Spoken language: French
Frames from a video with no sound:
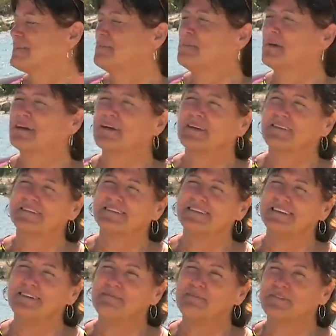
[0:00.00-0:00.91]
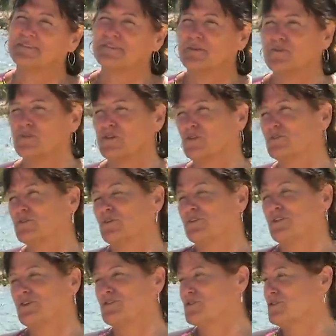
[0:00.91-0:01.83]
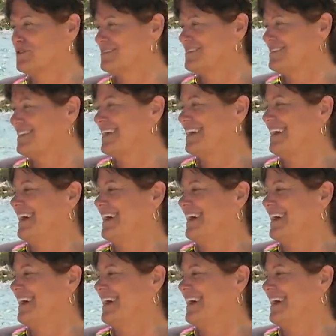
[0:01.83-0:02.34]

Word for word: c'est mercredi. Parce mercredi, mercredi.